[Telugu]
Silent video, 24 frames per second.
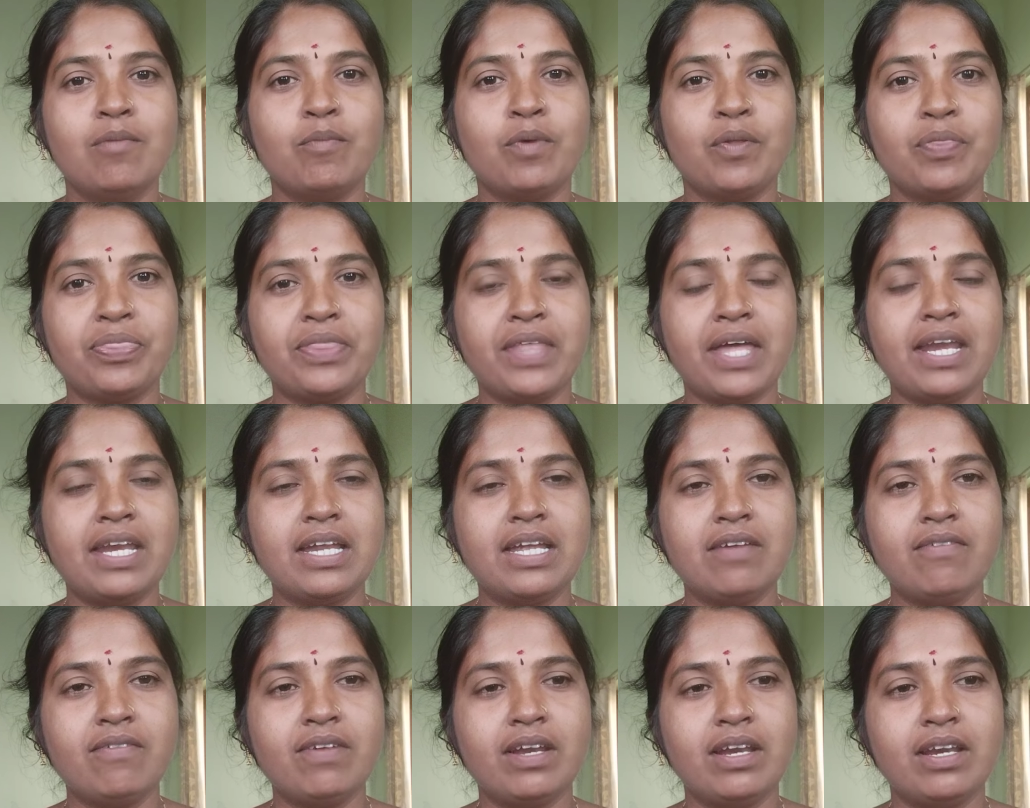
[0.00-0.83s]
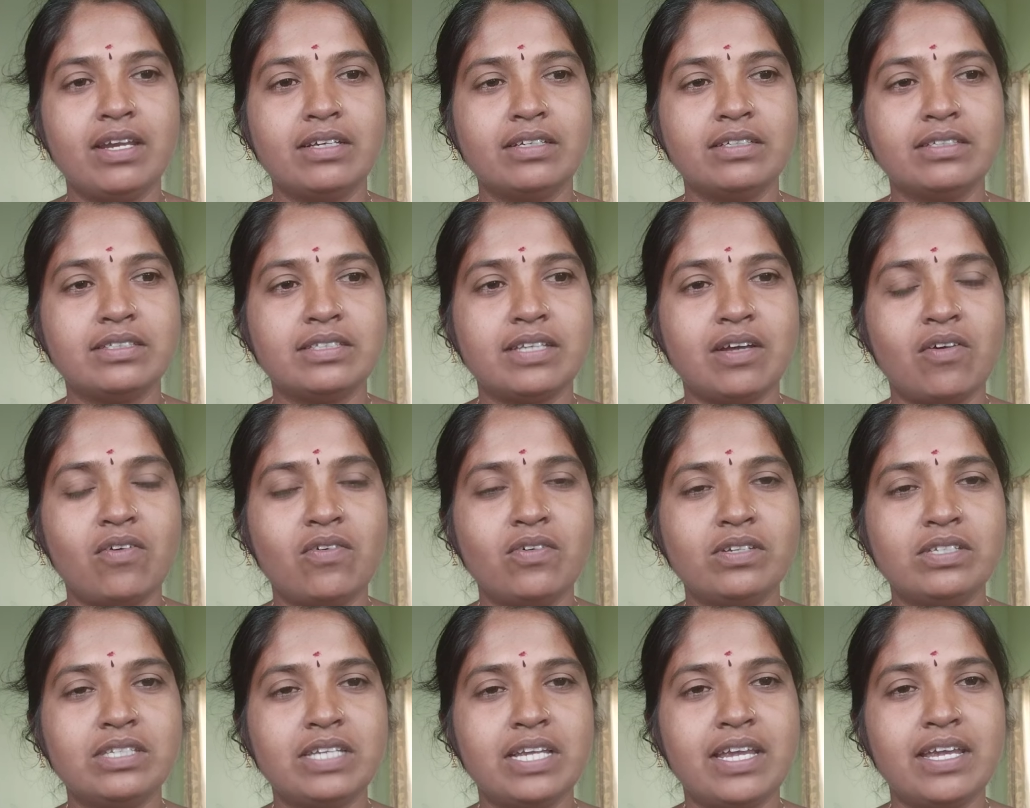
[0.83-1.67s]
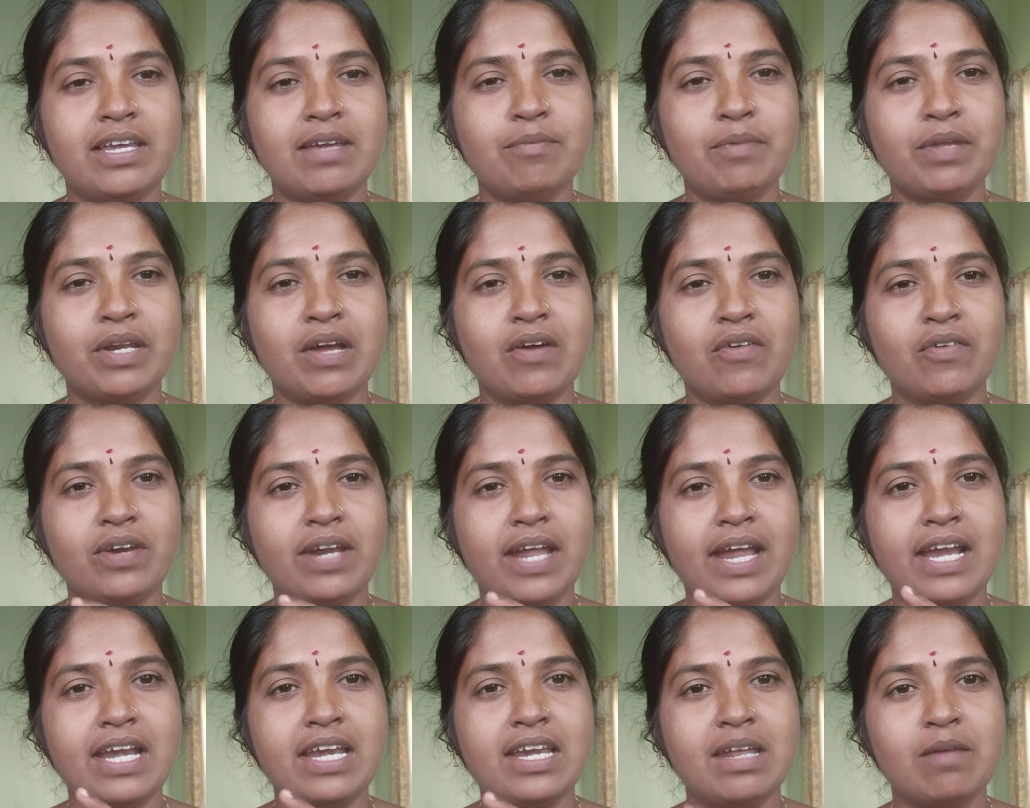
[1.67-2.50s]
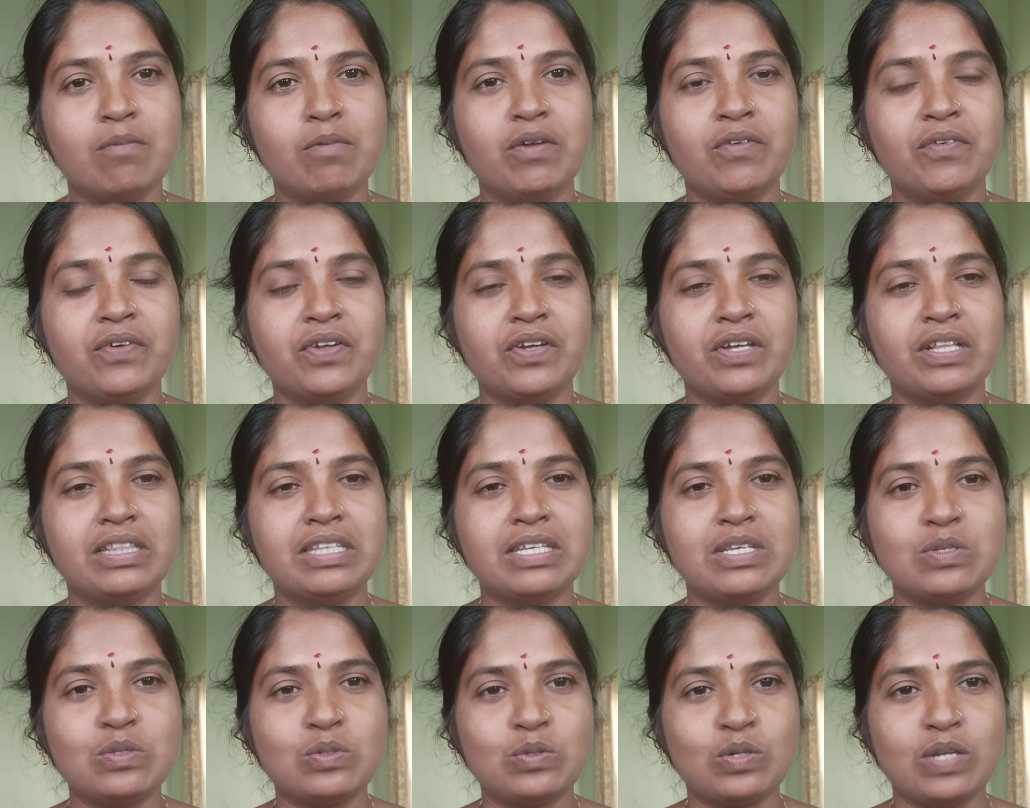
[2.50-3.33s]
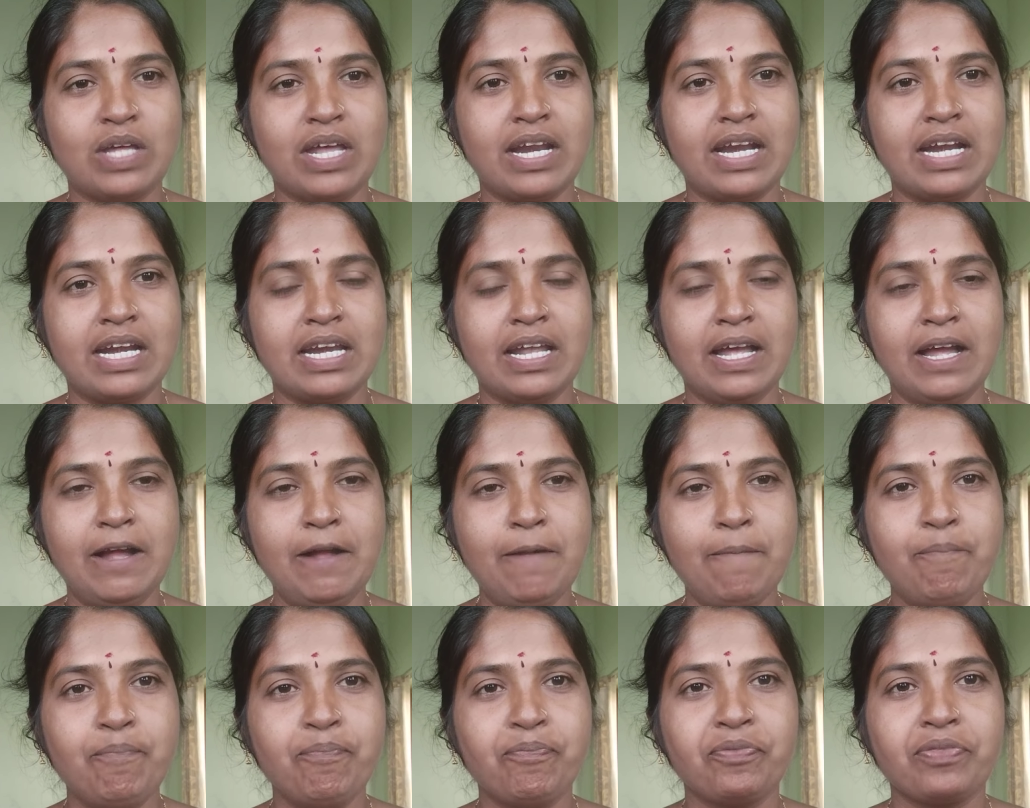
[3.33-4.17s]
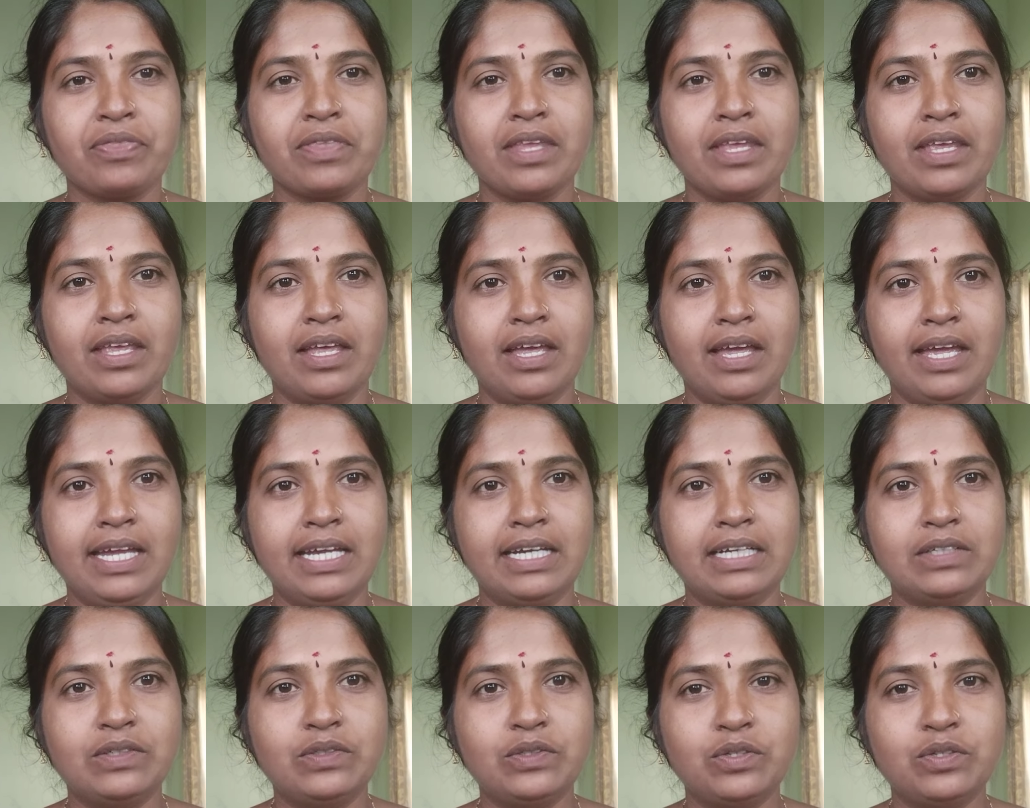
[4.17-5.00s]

మొత్తానికి వీళ్ళ సౌండ్స్ ఏమి రావు నైట్ టైంలో వీడియోలు తీస్తున్నారంట ఇంకా